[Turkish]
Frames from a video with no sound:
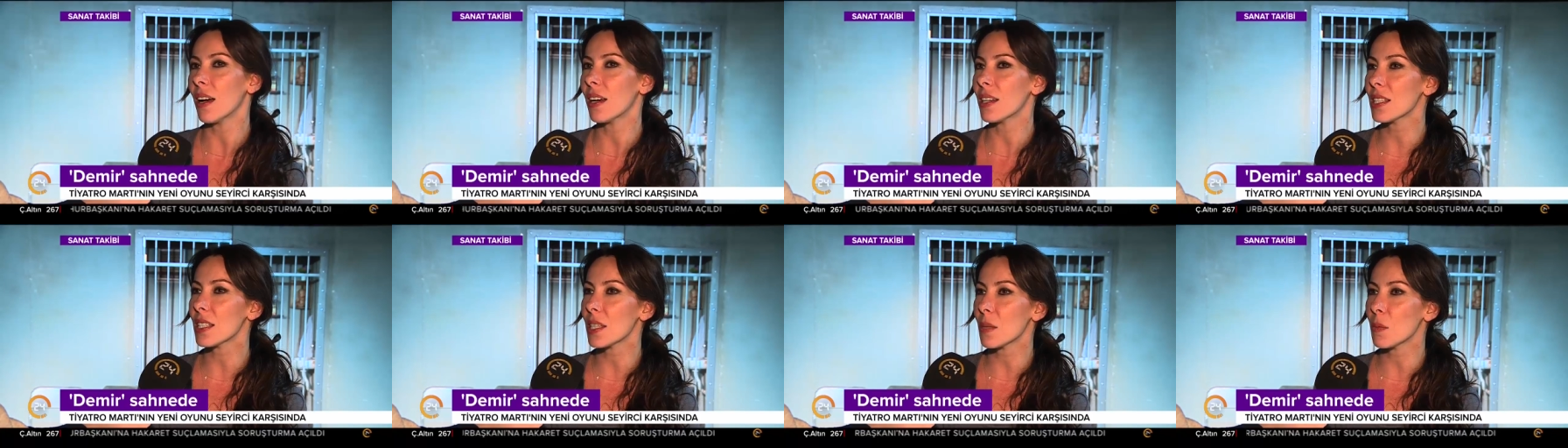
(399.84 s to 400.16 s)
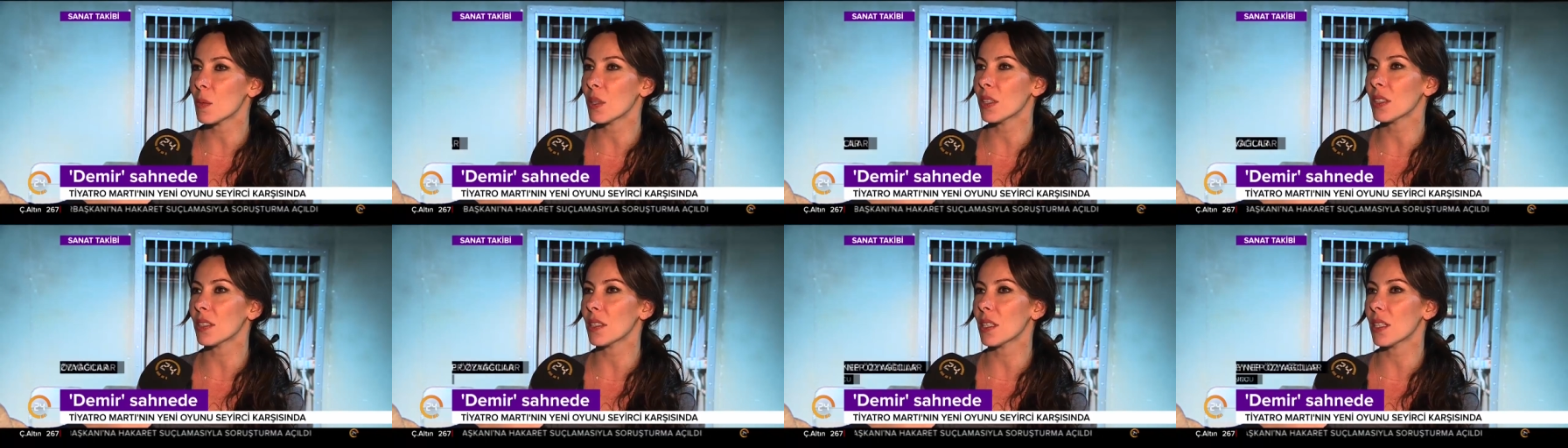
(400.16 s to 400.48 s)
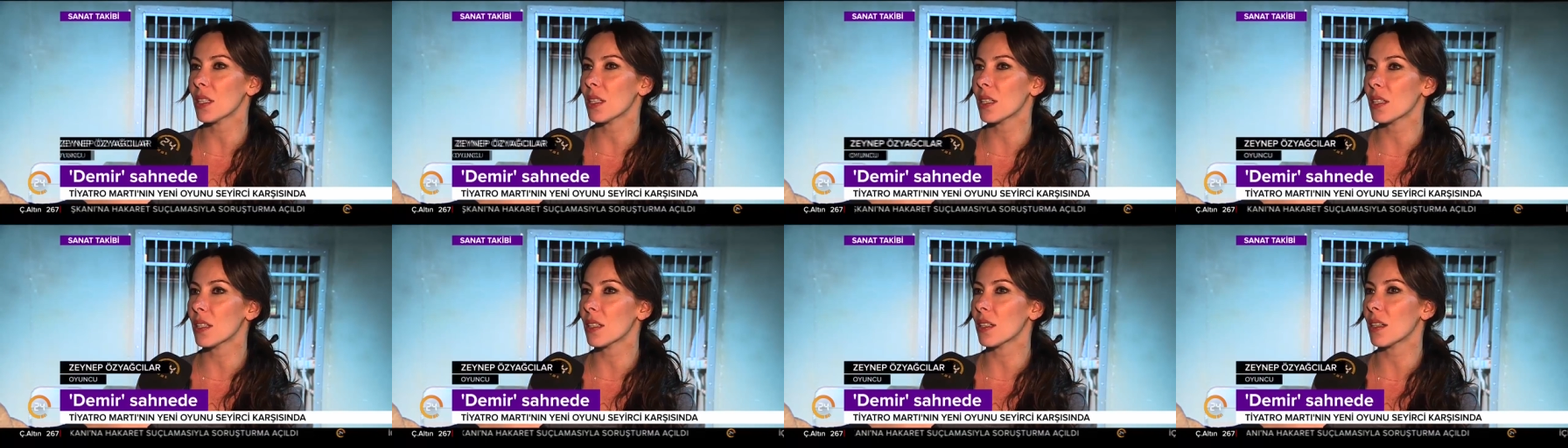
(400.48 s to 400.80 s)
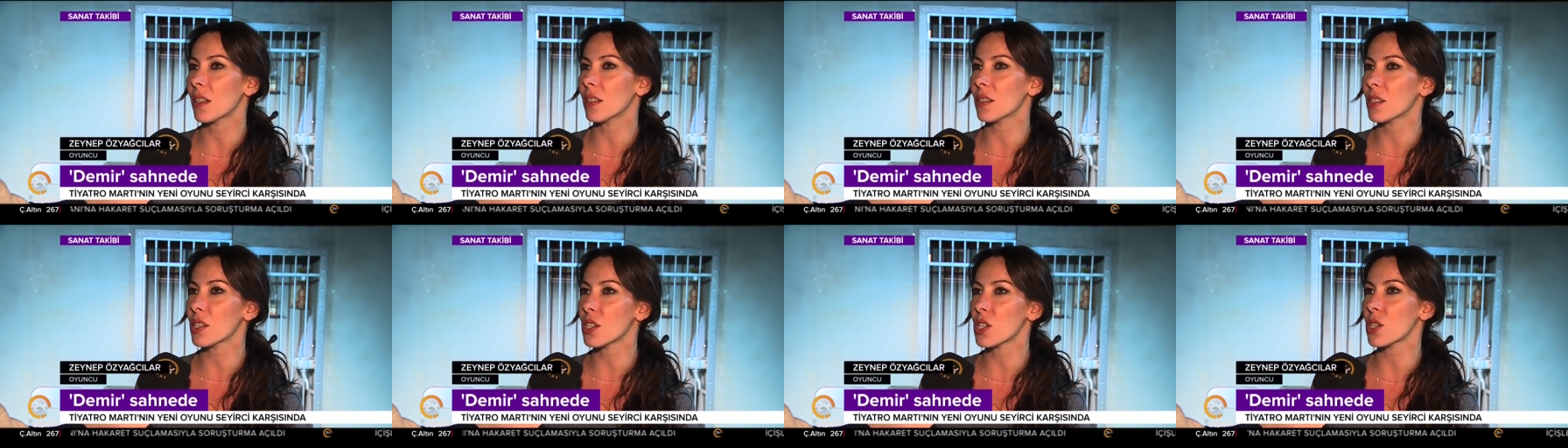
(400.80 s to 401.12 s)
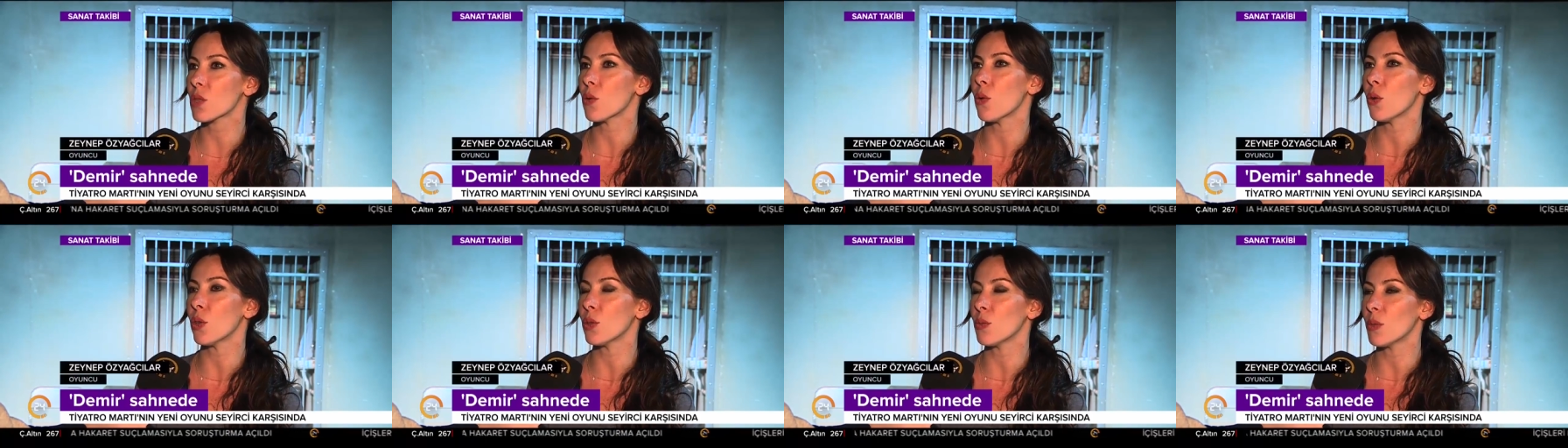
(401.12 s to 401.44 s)
Aynı zamanda
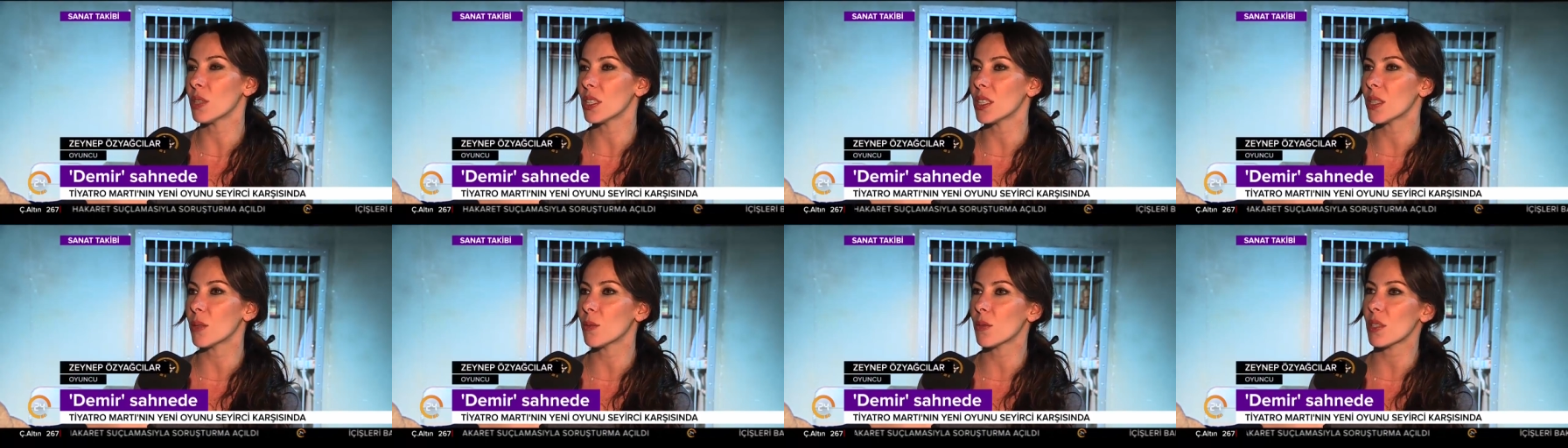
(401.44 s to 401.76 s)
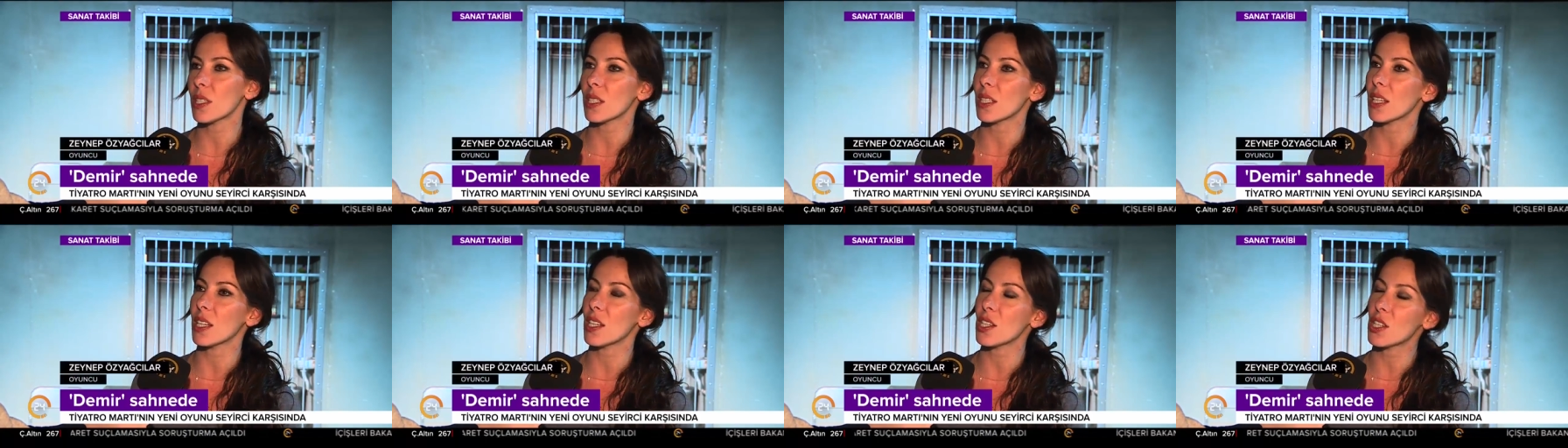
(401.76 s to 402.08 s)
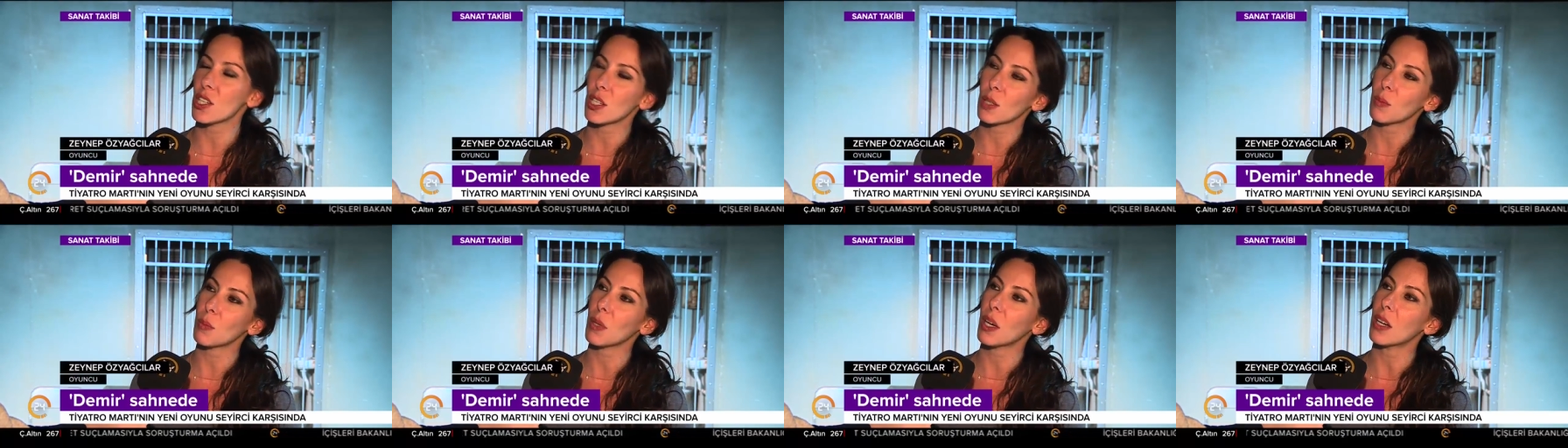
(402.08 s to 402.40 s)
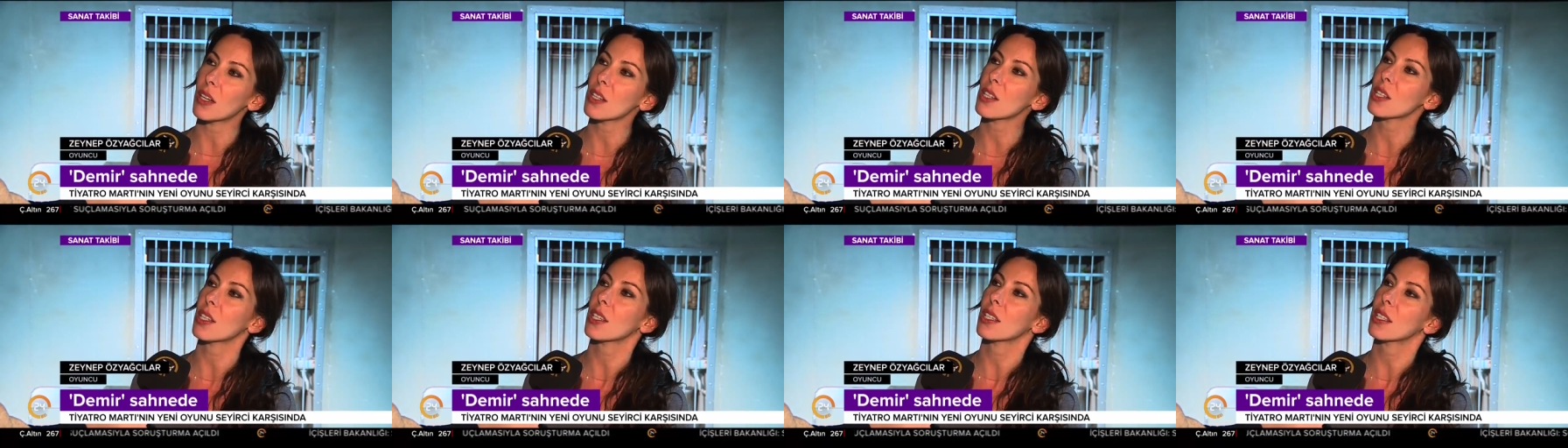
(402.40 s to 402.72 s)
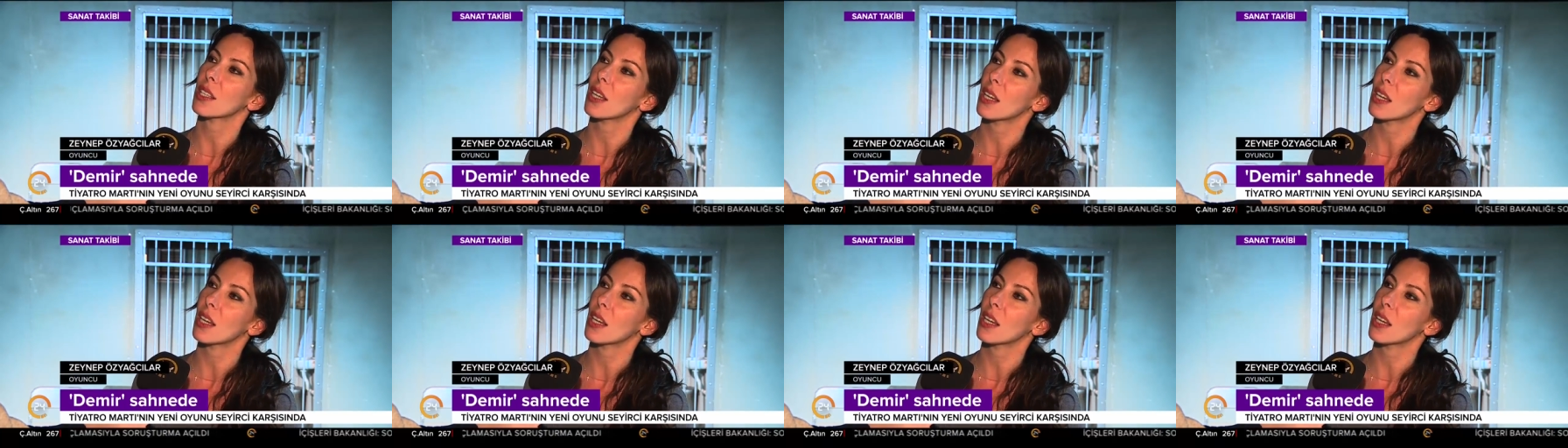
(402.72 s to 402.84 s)
alışık olmadığımız değişik bir aşk